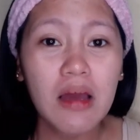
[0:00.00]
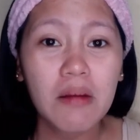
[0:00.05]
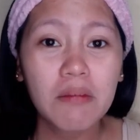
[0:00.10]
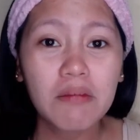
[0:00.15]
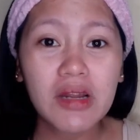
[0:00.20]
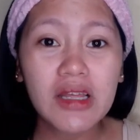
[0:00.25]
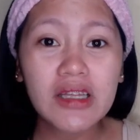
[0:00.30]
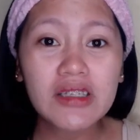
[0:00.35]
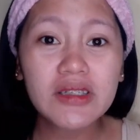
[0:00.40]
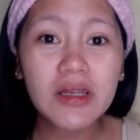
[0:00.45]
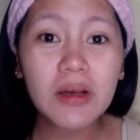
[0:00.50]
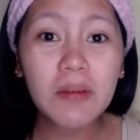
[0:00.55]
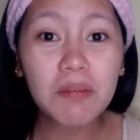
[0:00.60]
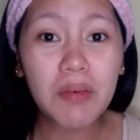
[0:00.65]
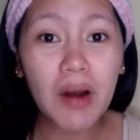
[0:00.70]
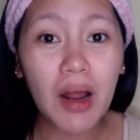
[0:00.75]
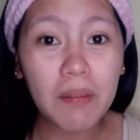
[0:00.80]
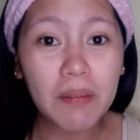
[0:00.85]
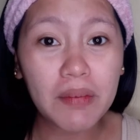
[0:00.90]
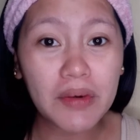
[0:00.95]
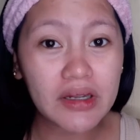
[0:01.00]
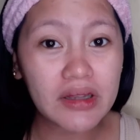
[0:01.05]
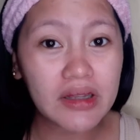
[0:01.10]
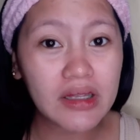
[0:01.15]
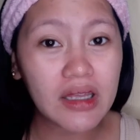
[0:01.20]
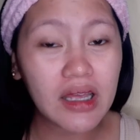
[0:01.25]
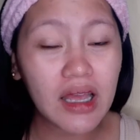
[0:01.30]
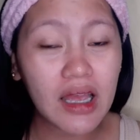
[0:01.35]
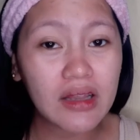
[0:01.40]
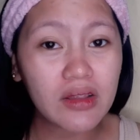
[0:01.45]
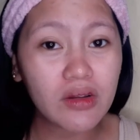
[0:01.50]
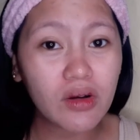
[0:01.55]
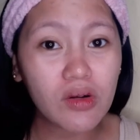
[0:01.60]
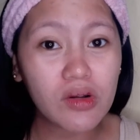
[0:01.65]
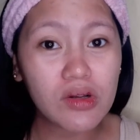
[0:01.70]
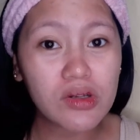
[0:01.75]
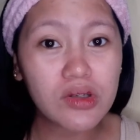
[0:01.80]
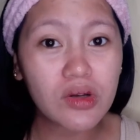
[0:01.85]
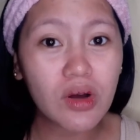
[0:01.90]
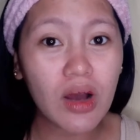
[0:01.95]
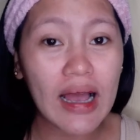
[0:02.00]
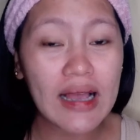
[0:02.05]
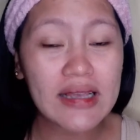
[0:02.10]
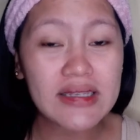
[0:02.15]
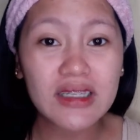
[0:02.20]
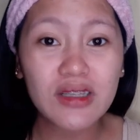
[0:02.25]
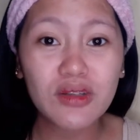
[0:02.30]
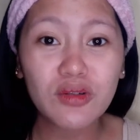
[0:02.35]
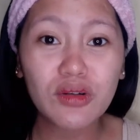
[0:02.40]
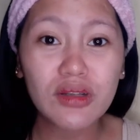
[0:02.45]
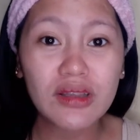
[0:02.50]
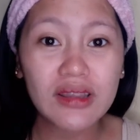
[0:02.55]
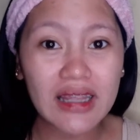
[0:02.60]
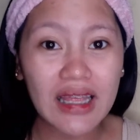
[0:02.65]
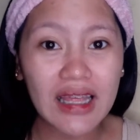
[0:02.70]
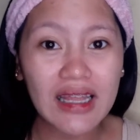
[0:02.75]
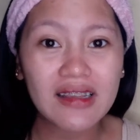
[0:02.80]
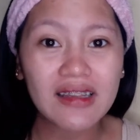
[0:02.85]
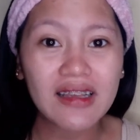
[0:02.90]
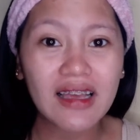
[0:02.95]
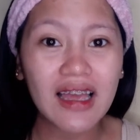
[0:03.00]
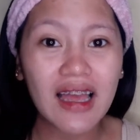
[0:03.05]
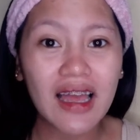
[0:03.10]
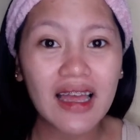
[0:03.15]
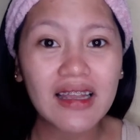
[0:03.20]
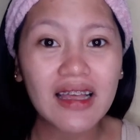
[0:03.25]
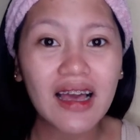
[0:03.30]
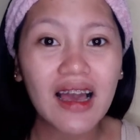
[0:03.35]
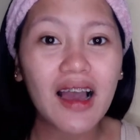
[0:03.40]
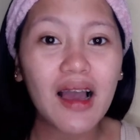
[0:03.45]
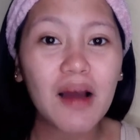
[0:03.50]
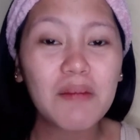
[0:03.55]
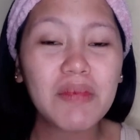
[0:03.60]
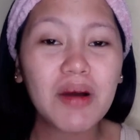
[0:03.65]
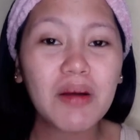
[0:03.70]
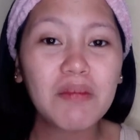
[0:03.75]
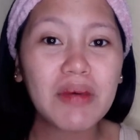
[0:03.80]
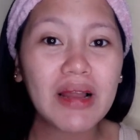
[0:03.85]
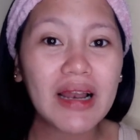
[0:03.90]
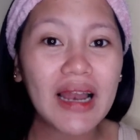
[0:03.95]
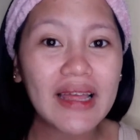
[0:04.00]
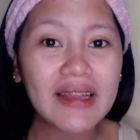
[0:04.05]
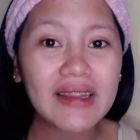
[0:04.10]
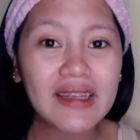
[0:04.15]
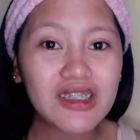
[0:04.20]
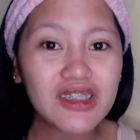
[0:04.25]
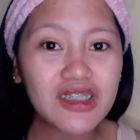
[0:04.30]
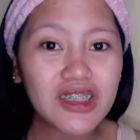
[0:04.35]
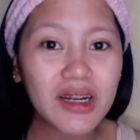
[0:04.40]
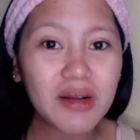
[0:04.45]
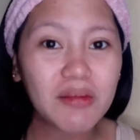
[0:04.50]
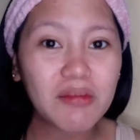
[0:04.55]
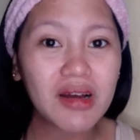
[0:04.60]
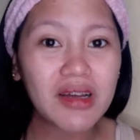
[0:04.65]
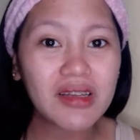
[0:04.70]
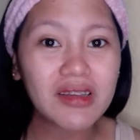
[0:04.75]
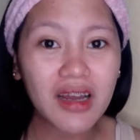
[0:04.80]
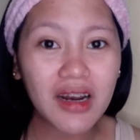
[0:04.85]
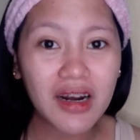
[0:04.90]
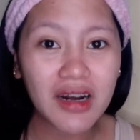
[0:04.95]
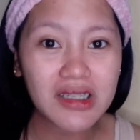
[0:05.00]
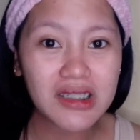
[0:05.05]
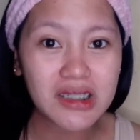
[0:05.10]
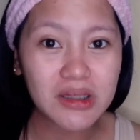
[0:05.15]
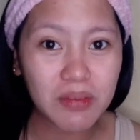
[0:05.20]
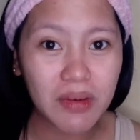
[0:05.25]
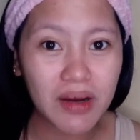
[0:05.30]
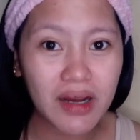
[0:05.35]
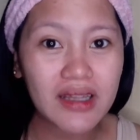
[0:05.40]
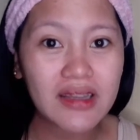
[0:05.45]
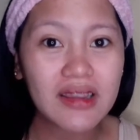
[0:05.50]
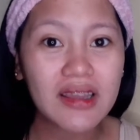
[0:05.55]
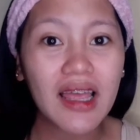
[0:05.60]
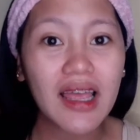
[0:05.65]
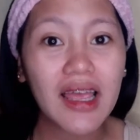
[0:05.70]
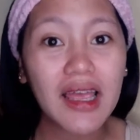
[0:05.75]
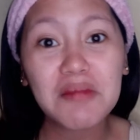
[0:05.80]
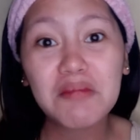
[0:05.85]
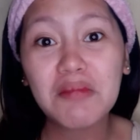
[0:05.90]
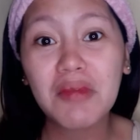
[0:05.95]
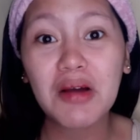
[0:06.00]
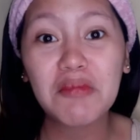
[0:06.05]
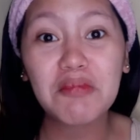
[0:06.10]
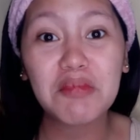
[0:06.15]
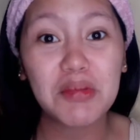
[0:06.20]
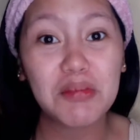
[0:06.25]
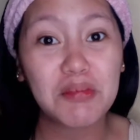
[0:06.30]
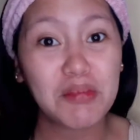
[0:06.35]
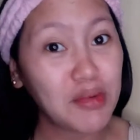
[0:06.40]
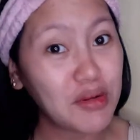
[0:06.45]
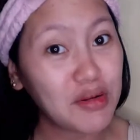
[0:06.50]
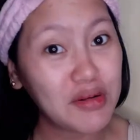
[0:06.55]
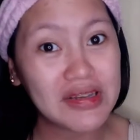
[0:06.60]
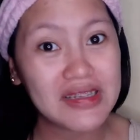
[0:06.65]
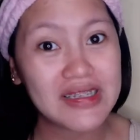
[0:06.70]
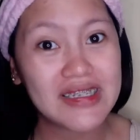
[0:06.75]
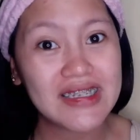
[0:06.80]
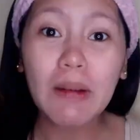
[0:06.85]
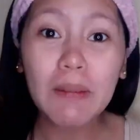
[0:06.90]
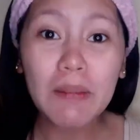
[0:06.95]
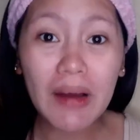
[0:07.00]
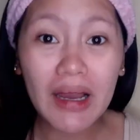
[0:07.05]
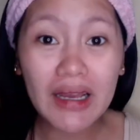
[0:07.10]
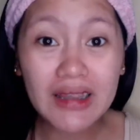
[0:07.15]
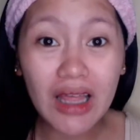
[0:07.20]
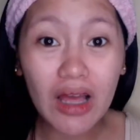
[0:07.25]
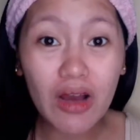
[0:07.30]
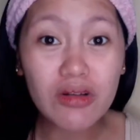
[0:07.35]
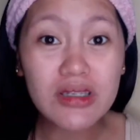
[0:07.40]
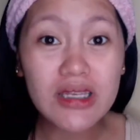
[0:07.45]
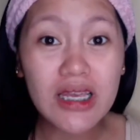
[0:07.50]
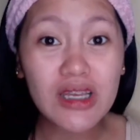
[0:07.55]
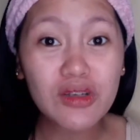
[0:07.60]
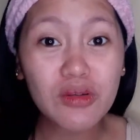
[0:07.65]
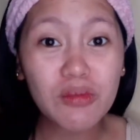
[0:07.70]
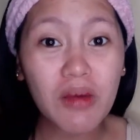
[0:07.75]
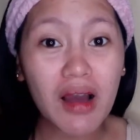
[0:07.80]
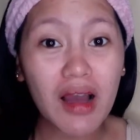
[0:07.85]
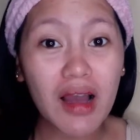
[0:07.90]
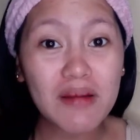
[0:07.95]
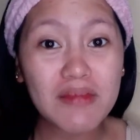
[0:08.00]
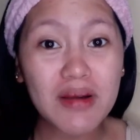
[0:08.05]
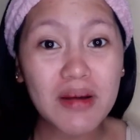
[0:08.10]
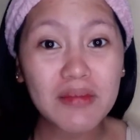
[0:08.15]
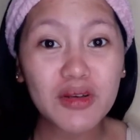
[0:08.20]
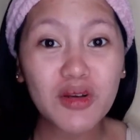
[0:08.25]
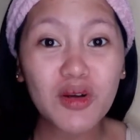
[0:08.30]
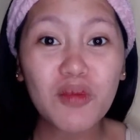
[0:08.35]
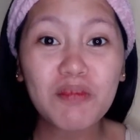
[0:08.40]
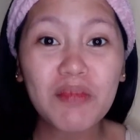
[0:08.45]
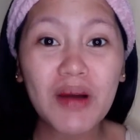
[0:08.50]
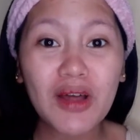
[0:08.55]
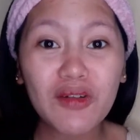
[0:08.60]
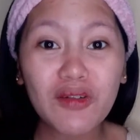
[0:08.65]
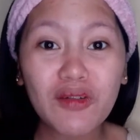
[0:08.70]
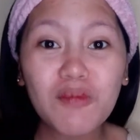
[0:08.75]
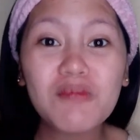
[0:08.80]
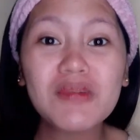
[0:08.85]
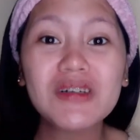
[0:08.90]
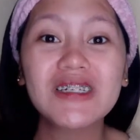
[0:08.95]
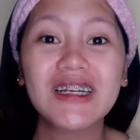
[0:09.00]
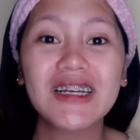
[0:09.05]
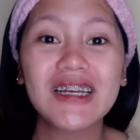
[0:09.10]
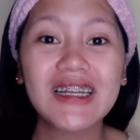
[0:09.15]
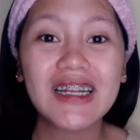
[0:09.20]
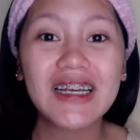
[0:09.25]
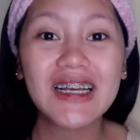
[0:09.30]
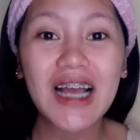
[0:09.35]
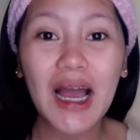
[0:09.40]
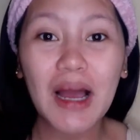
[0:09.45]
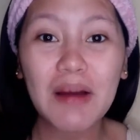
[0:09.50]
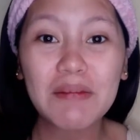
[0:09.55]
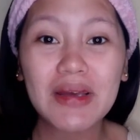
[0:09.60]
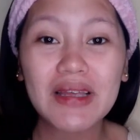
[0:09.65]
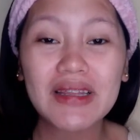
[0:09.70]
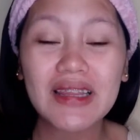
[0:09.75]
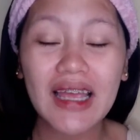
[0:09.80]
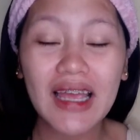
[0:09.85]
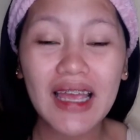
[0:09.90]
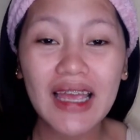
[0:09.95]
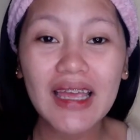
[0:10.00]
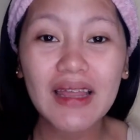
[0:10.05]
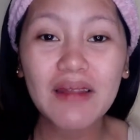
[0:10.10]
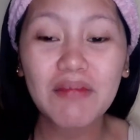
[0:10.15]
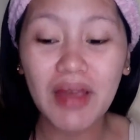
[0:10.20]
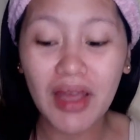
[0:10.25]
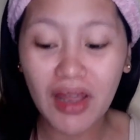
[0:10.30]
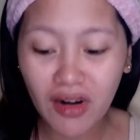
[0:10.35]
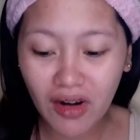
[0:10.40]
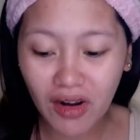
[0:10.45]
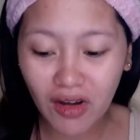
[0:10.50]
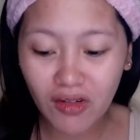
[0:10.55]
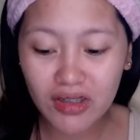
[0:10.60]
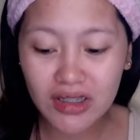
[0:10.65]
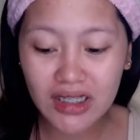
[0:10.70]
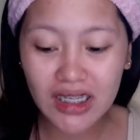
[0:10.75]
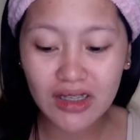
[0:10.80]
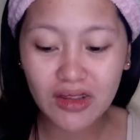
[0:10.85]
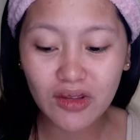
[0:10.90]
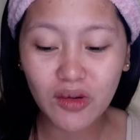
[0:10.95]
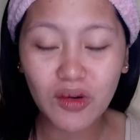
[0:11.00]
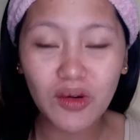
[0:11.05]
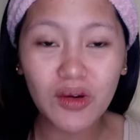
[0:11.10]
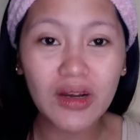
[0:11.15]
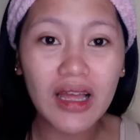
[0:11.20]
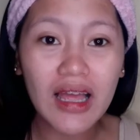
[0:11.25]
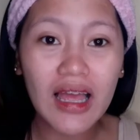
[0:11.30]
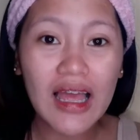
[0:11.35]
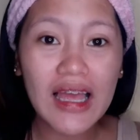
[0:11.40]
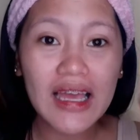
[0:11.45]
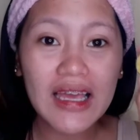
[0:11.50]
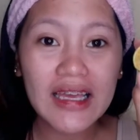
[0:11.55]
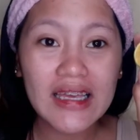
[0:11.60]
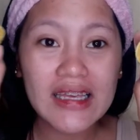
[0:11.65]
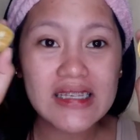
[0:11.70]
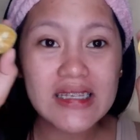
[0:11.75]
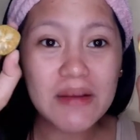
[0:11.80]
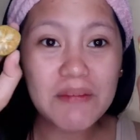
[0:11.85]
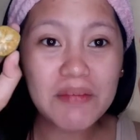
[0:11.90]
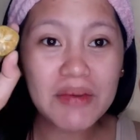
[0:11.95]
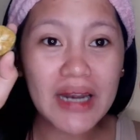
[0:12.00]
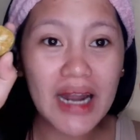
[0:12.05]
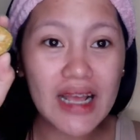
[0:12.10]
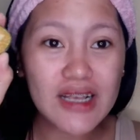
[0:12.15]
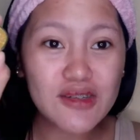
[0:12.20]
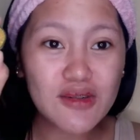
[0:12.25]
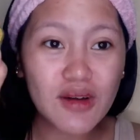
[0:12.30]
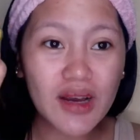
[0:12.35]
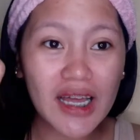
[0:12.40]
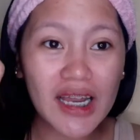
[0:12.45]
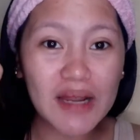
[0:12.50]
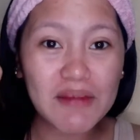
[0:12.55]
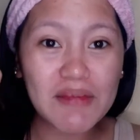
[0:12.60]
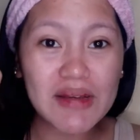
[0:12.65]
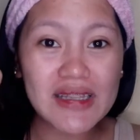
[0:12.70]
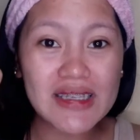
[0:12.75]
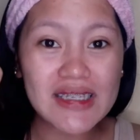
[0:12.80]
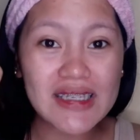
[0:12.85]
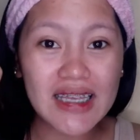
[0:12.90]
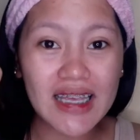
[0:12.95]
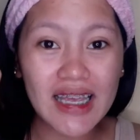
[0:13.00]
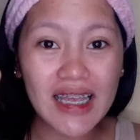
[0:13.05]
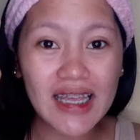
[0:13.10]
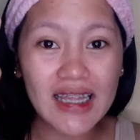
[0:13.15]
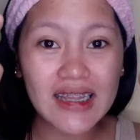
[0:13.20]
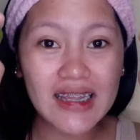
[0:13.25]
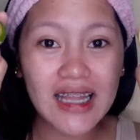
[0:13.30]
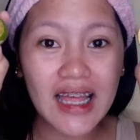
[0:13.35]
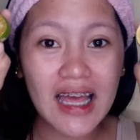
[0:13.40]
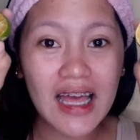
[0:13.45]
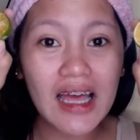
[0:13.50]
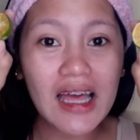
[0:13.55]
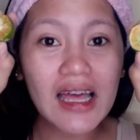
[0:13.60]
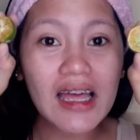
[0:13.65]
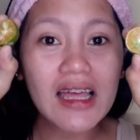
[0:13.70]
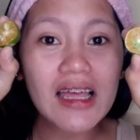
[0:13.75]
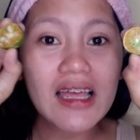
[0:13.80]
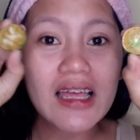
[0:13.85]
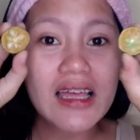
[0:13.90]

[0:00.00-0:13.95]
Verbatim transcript: bleaching property and also acid content kaya nakakapagpalighten siya ng mga dark spot and mga pimples. Pakita ko sa inyo mga kamami kung paano ko ba siya ginagamit. And meron ako ditong isang pirasong kalamansi na